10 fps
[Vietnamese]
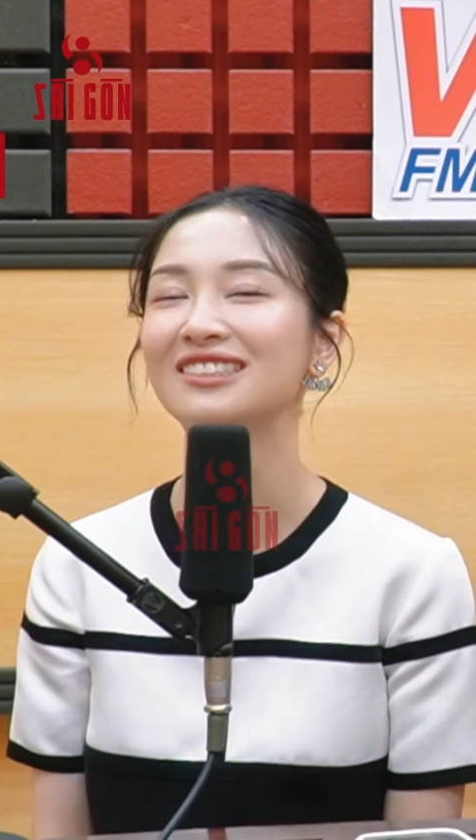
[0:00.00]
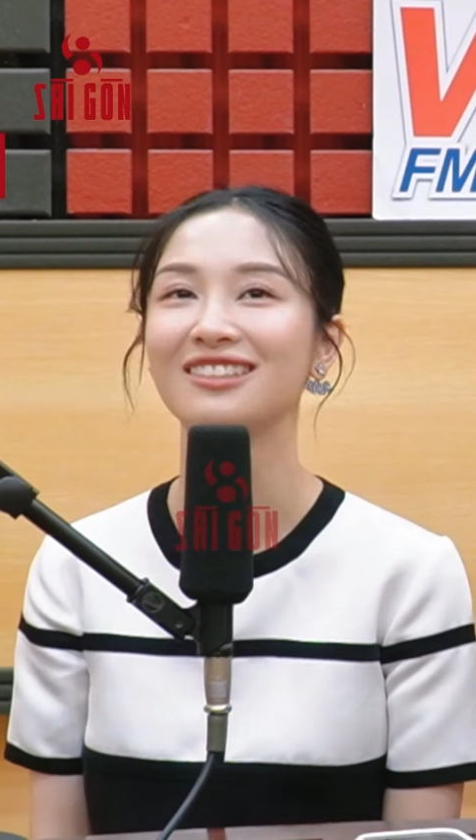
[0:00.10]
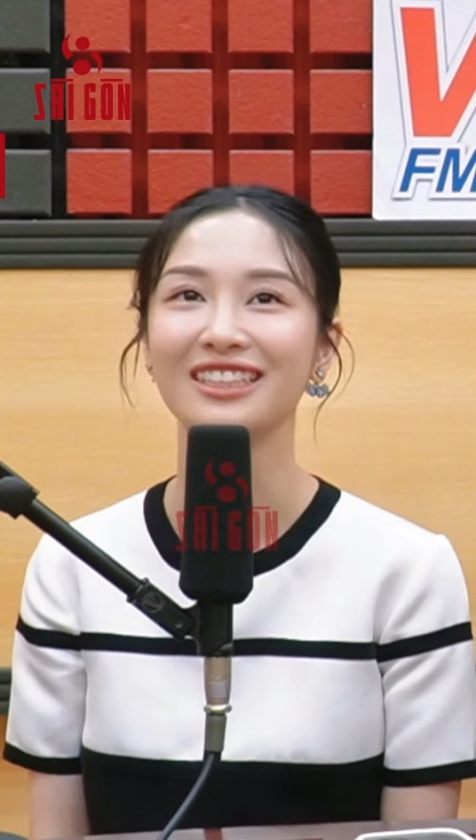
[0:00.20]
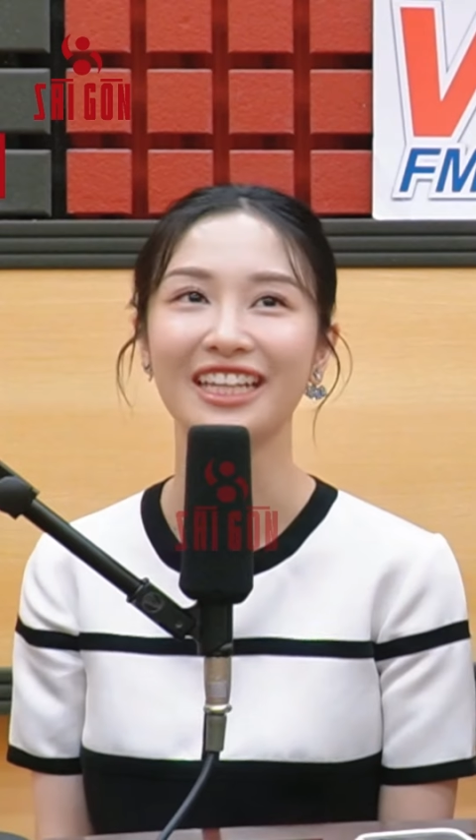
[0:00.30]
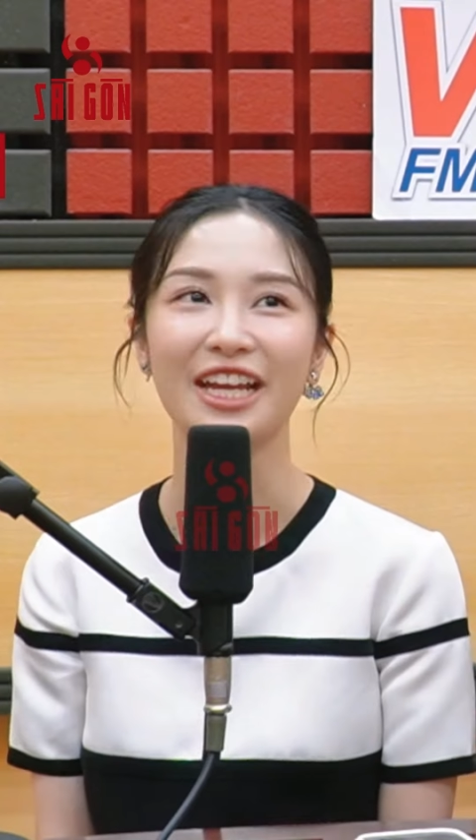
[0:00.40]
Bình
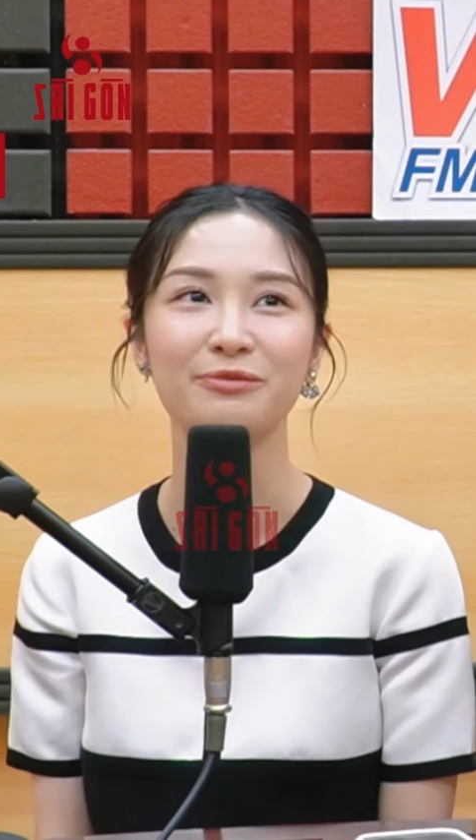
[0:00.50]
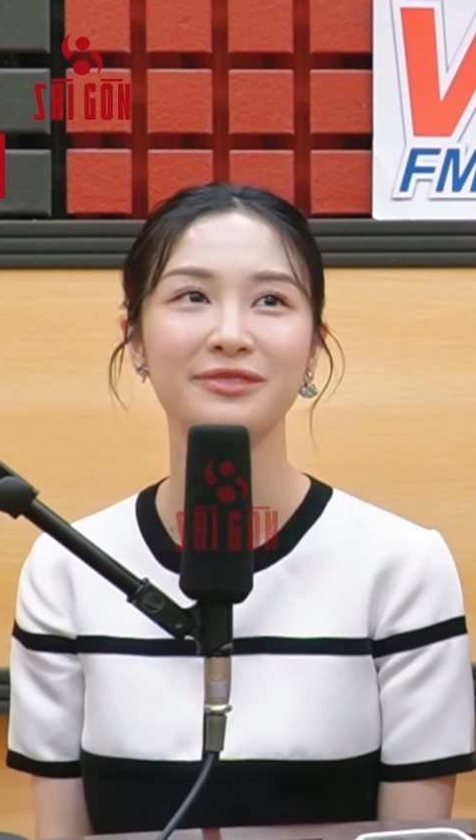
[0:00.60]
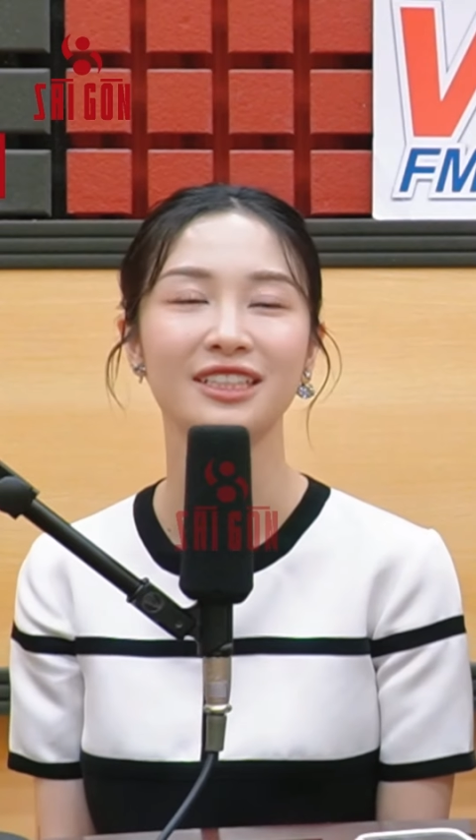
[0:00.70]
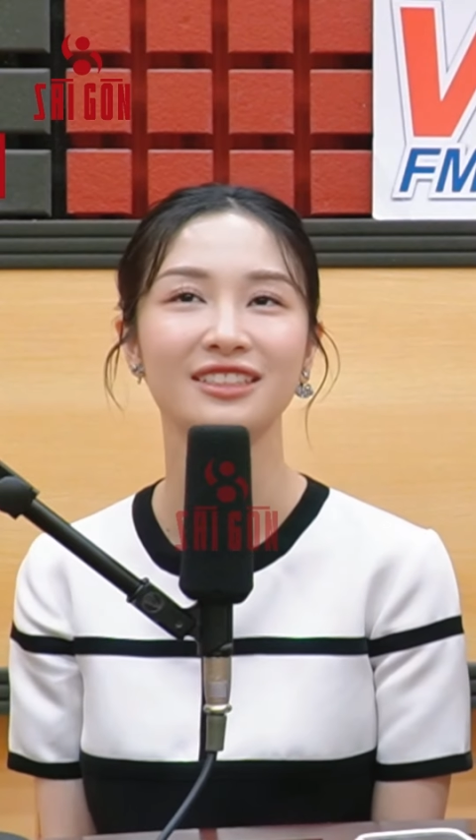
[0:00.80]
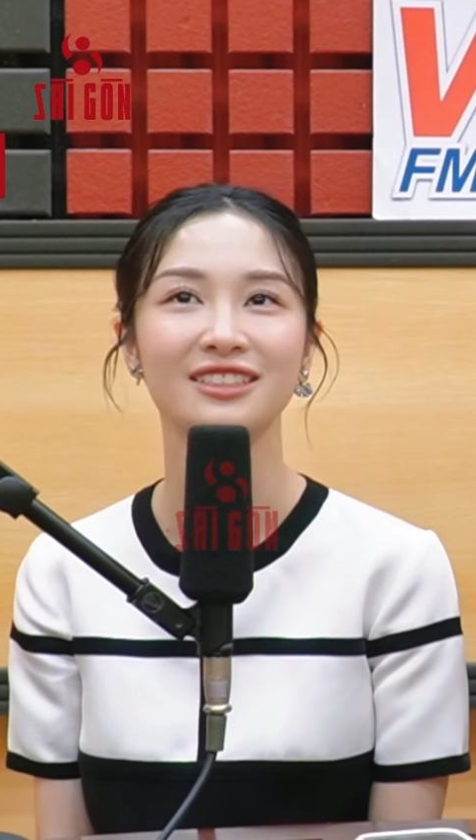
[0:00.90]
thường thì
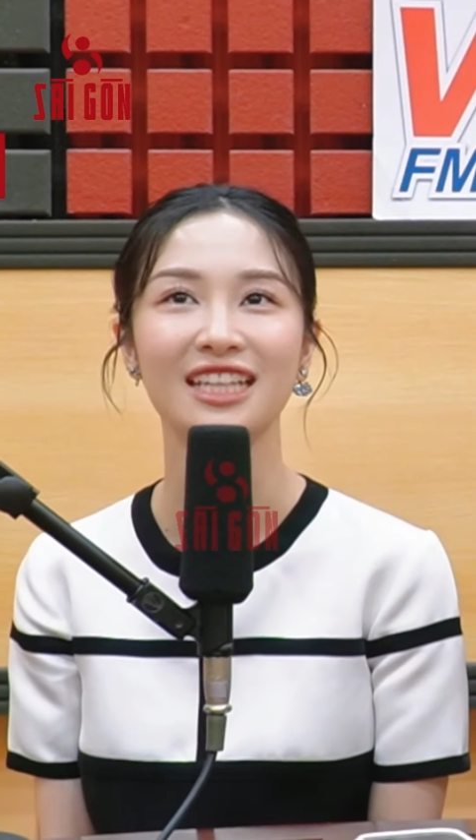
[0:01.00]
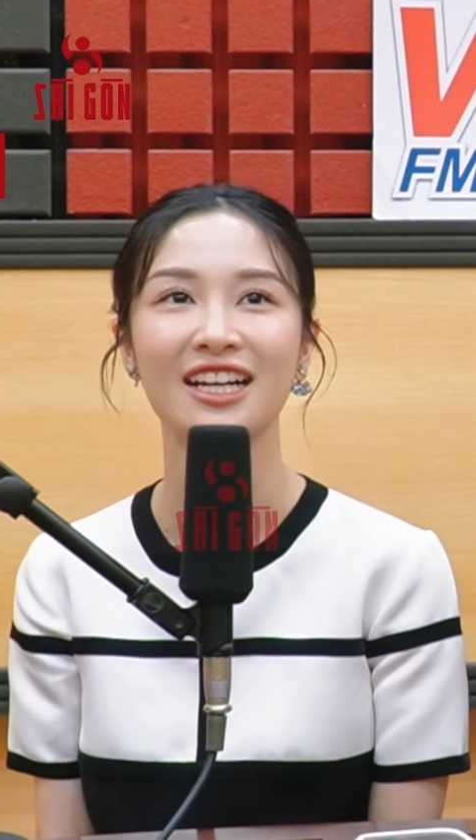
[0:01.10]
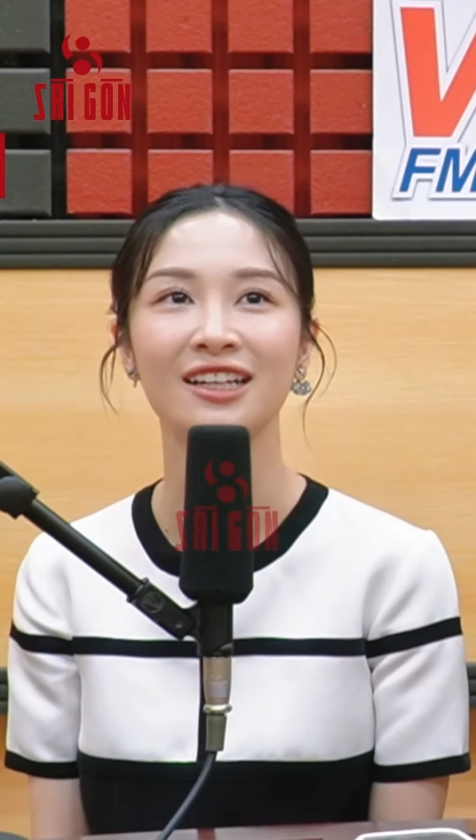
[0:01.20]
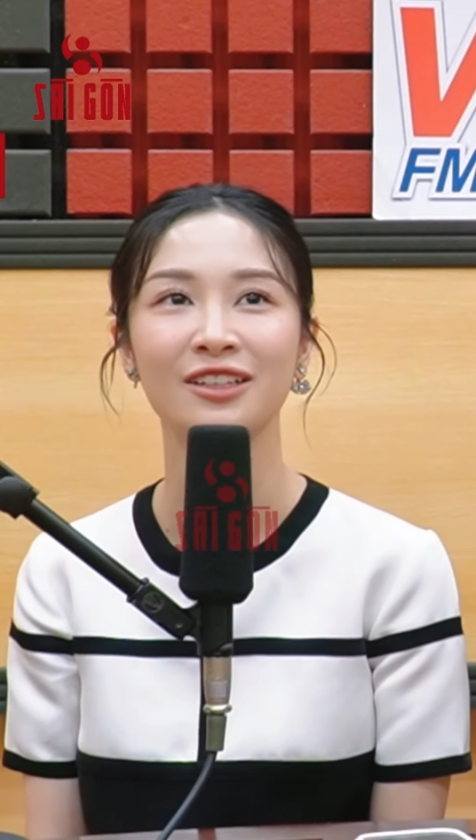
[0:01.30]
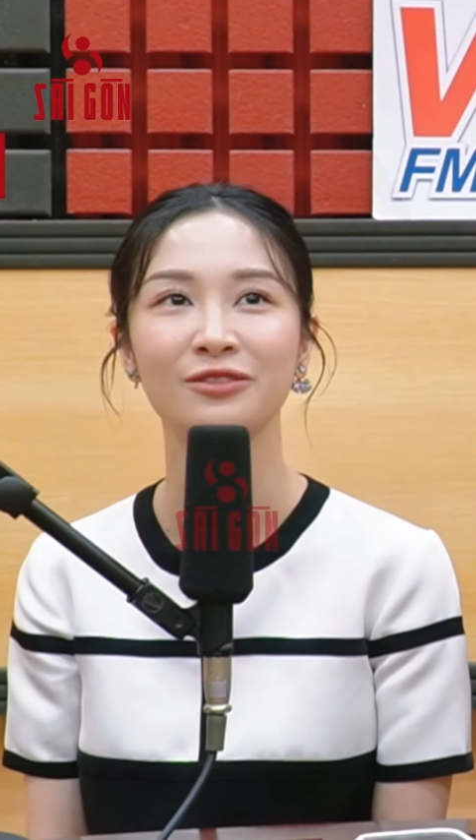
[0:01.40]
em thực
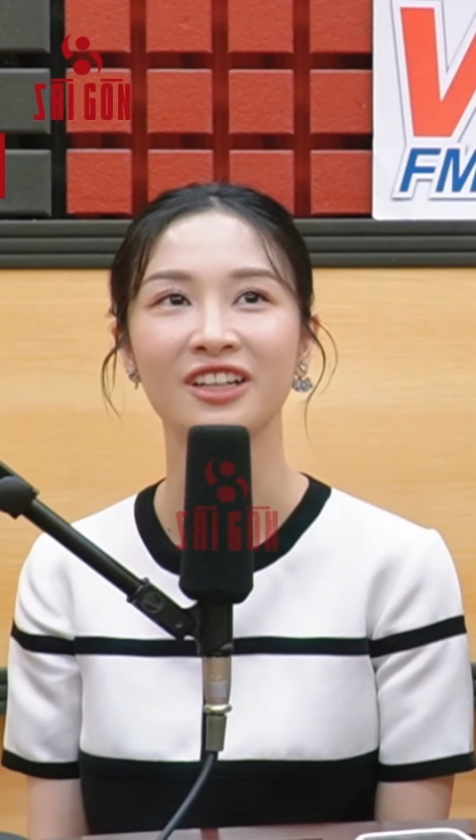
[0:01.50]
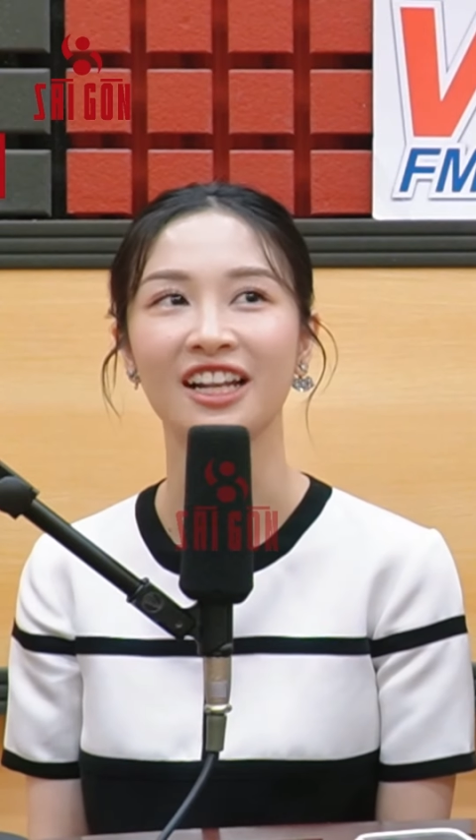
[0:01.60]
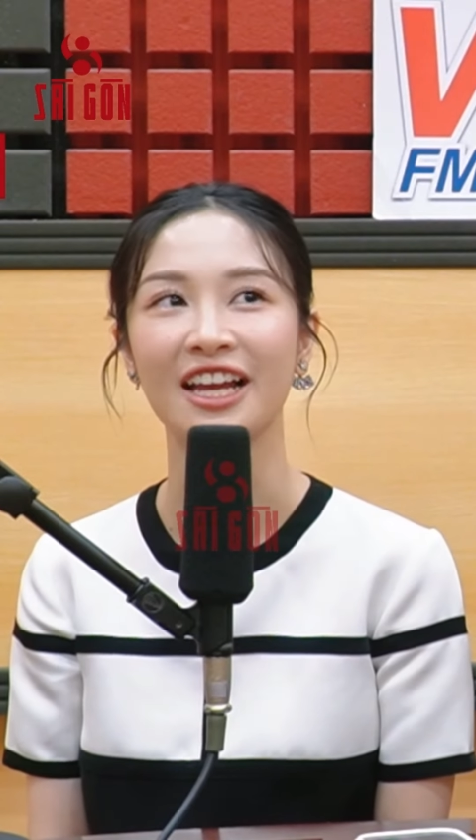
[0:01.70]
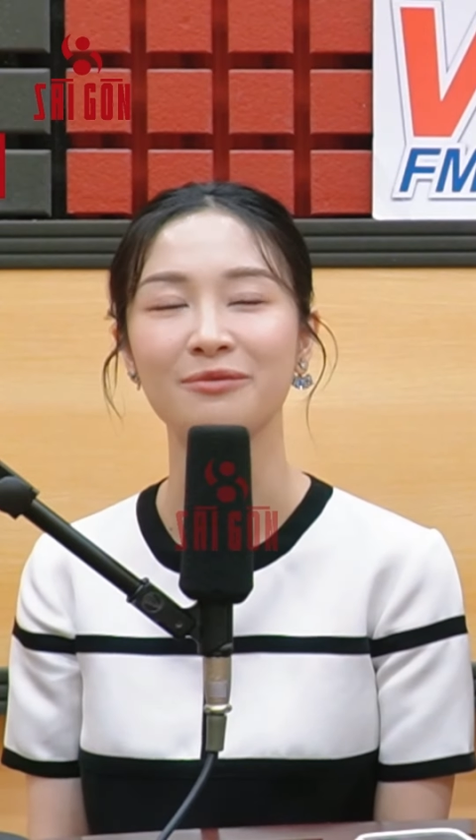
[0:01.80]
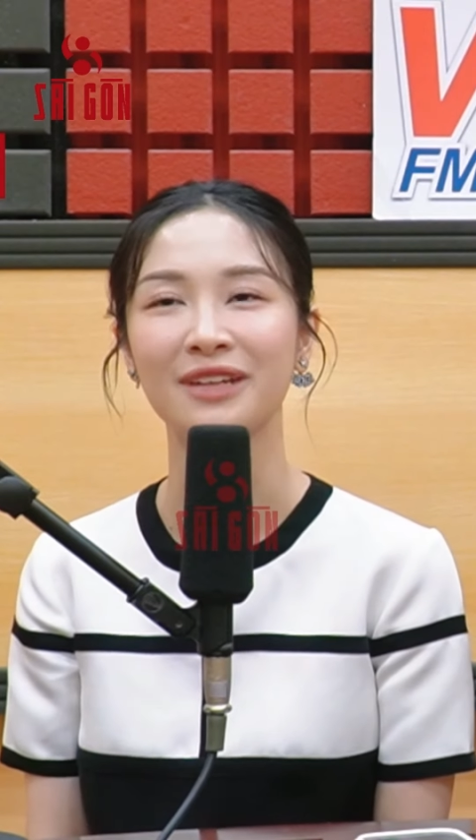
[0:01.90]
ra không
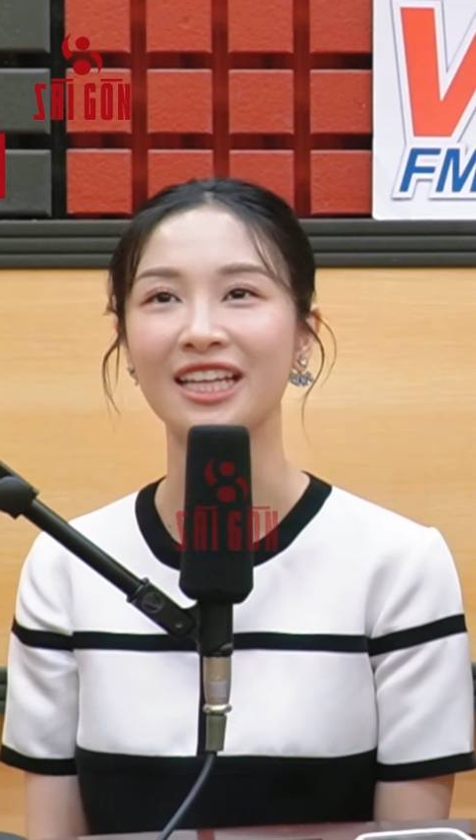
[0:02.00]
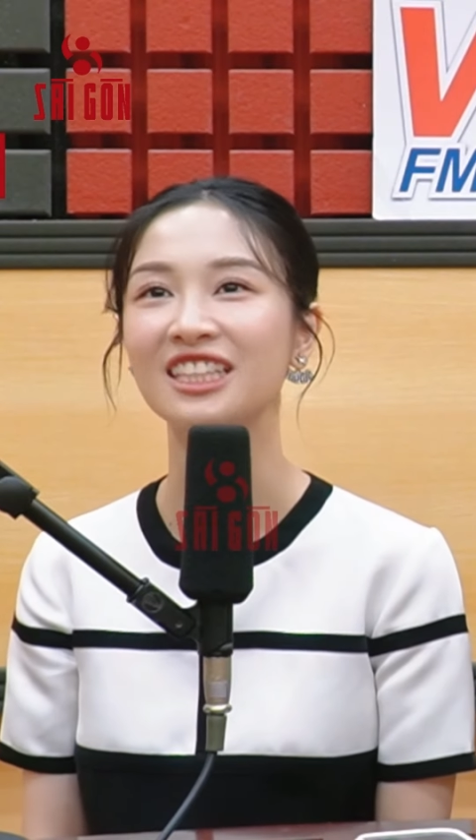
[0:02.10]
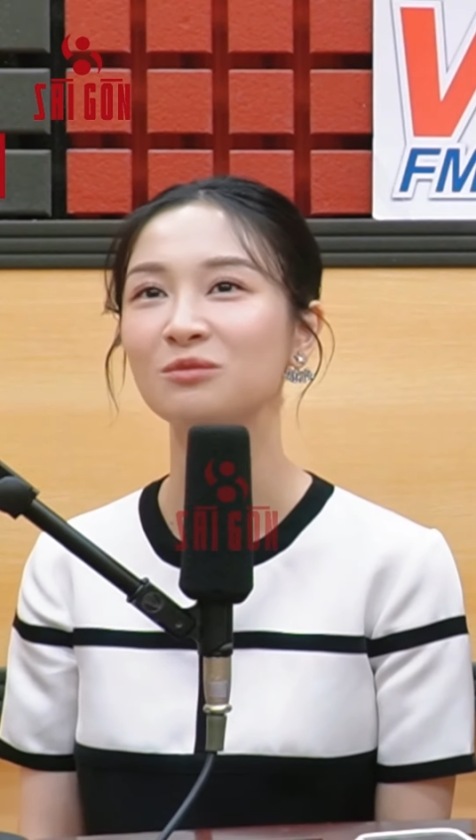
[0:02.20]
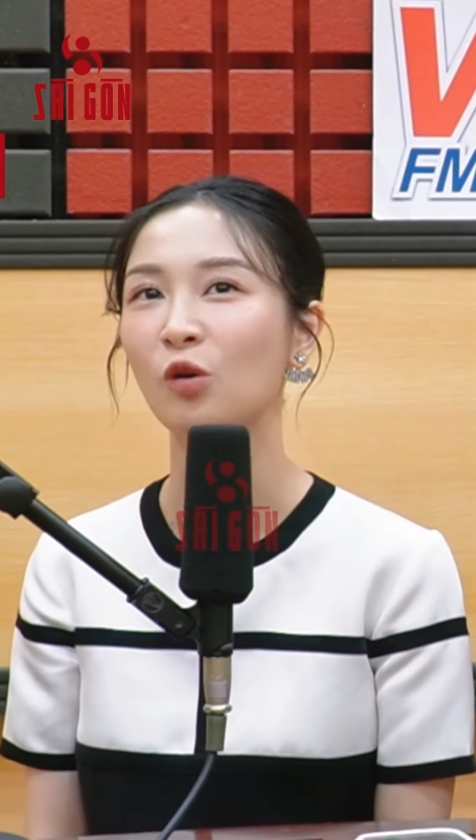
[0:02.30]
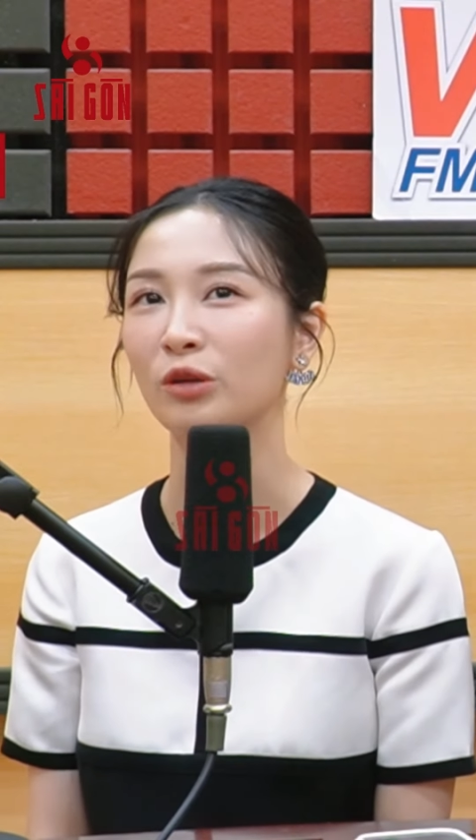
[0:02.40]
phải là em né
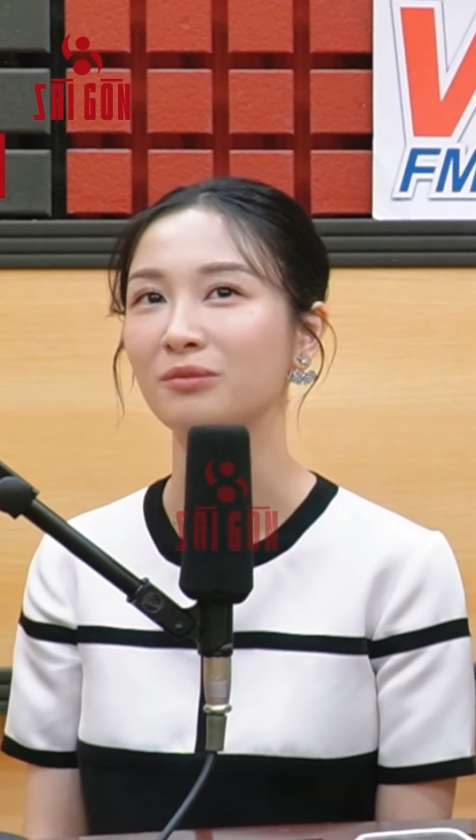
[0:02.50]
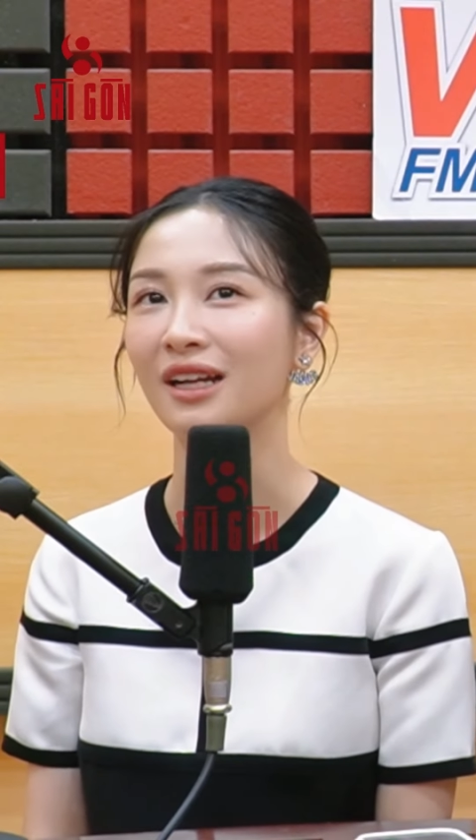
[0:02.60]
tinh bột